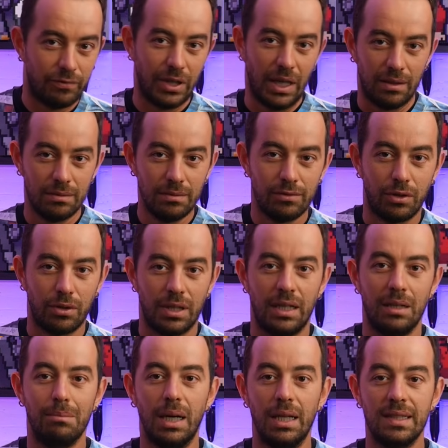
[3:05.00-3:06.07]
via, fuori
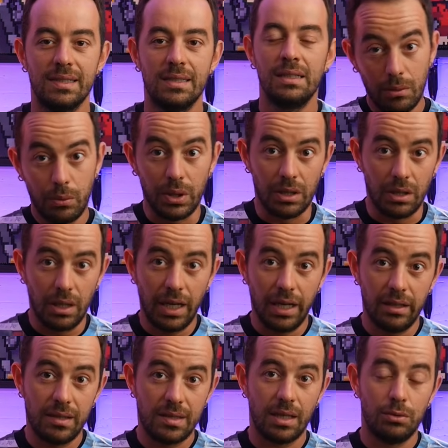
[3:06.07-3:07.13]
dalle balze. Quindi è
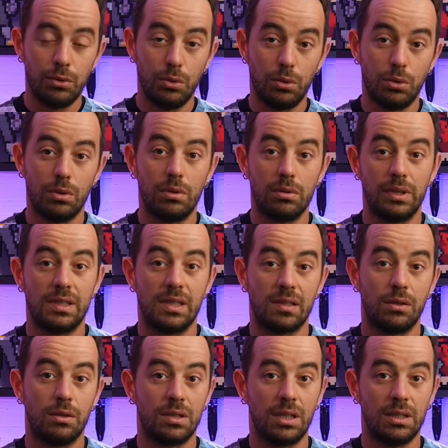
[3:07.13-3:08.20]
iniziato tutto con questa
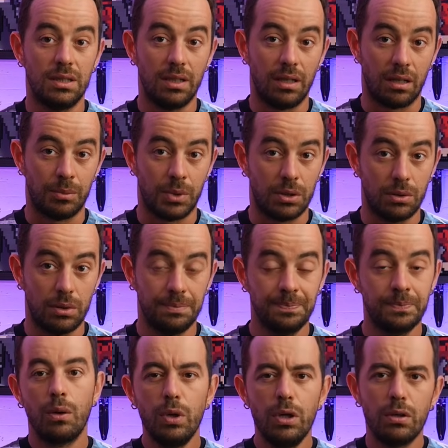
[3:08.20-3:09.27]
scossa di terremoto.
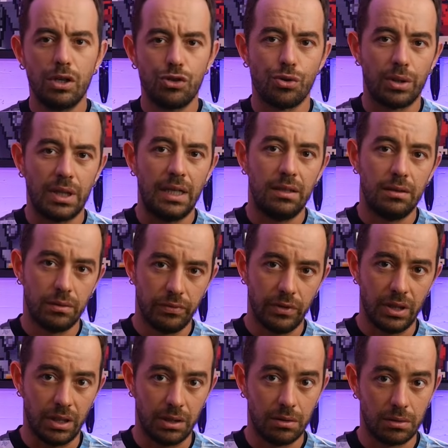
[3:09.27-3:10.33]
Quello che i giornali non
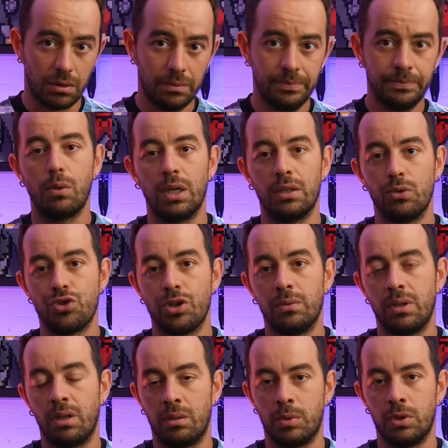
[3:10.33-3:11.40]
vi dicono, quando c'è
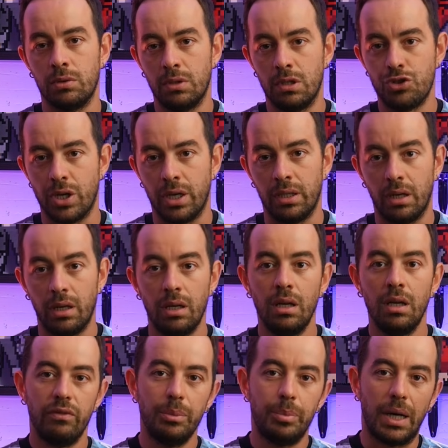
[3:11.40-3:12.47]
un terremoto del genere,
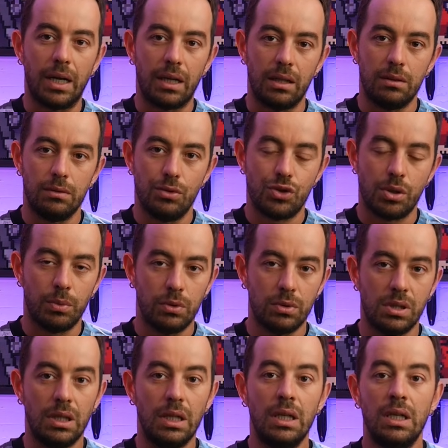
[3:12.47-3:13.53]
vi parlano, diciamo
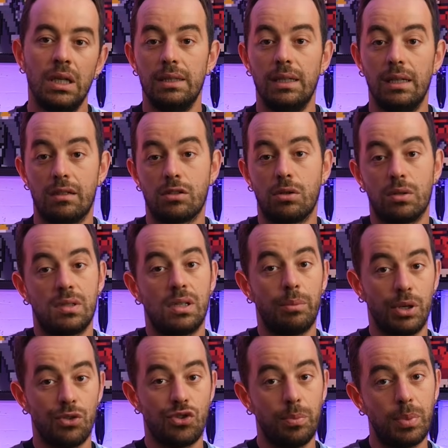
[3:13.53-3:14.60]
così, della scossa
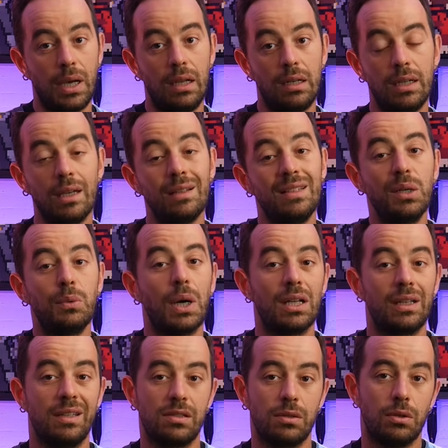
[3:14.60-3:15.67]
principale e di
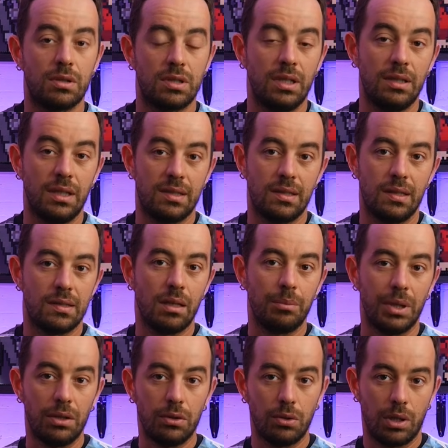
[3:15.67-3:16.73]
qualche scossa di
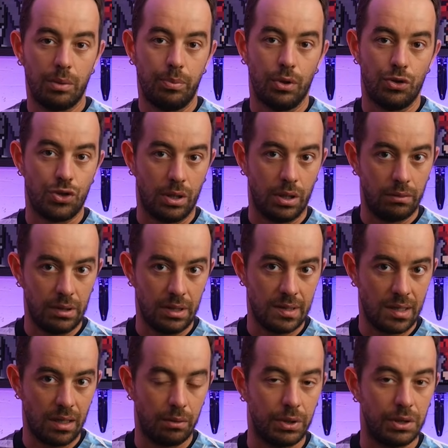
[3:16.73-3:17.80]
assestamento che poi c'è in
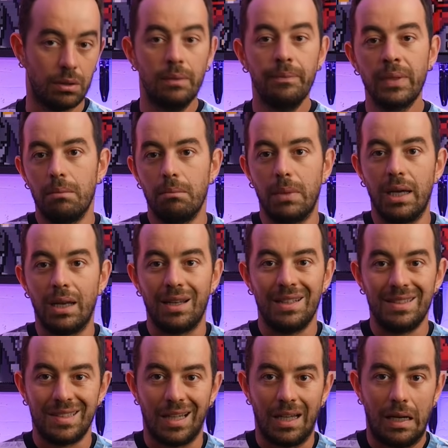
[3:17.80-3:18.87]
seguito. Ma in
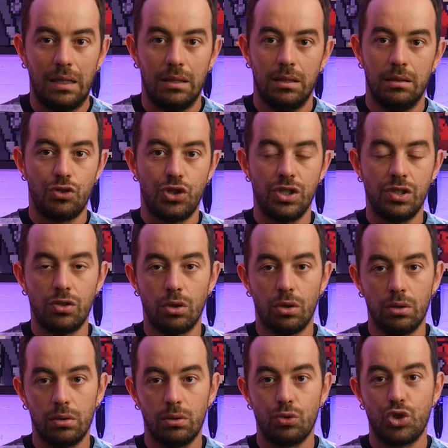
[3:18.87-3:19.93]
realtà ci
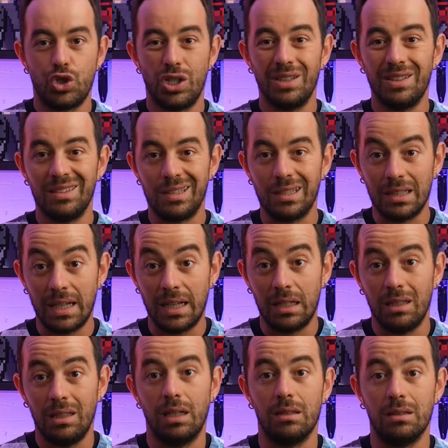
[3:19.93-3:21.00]
sono
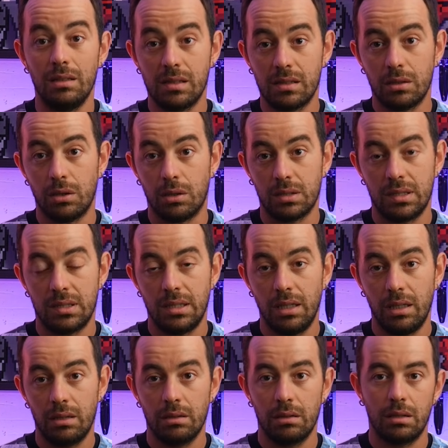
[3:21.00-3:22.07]
centinaia di
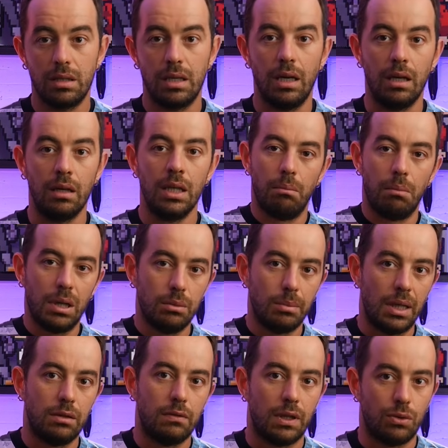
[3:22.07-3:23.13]
scosse che mano a
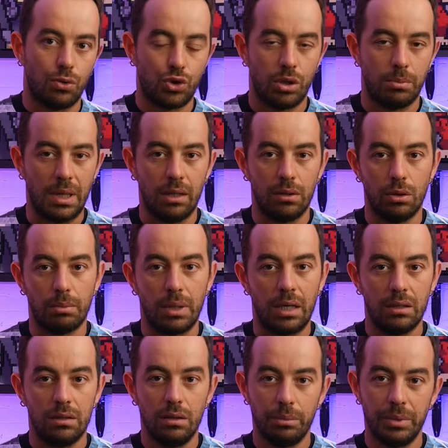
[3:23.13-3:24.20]
mano vanno scemando,
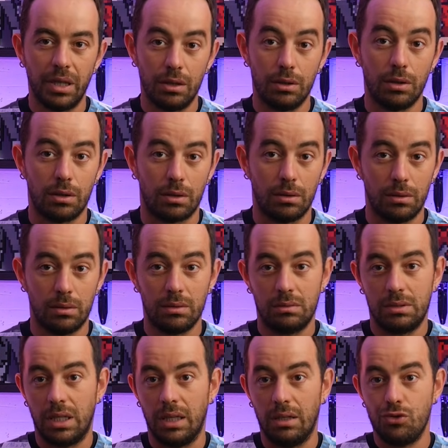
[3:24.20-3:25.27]
ma io mi
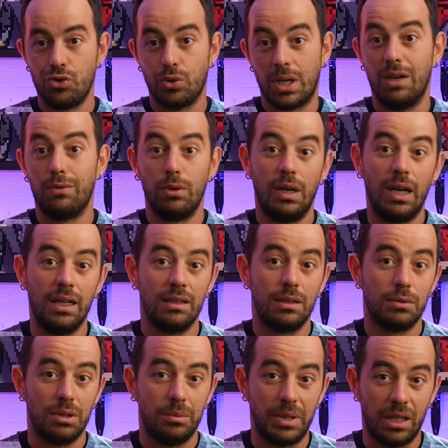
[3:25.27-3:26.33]
ricordo che giocavo
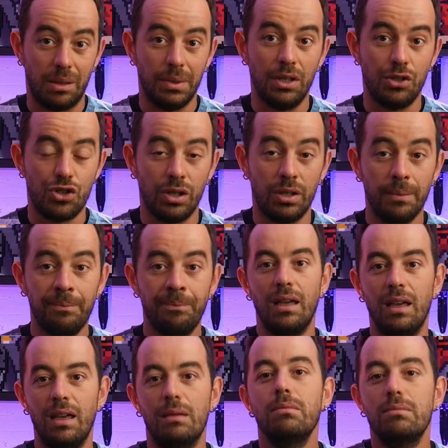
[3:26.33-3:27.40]
online con i miei amici
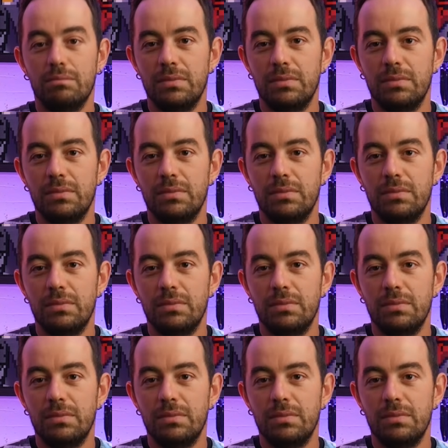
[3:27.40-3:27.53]
e